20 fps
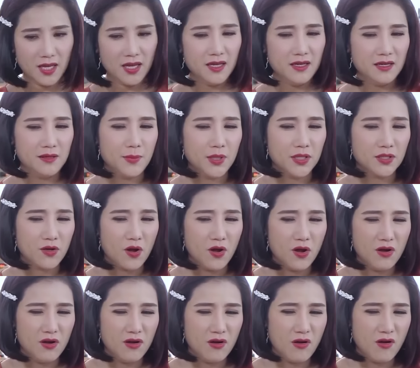Ê, mình
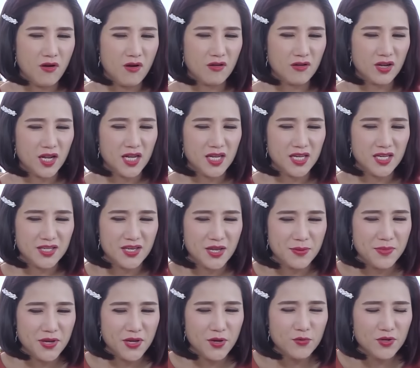có cái
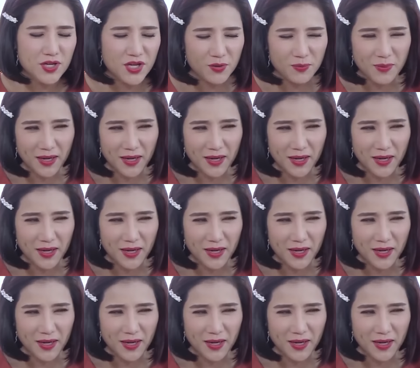điểm yếu gì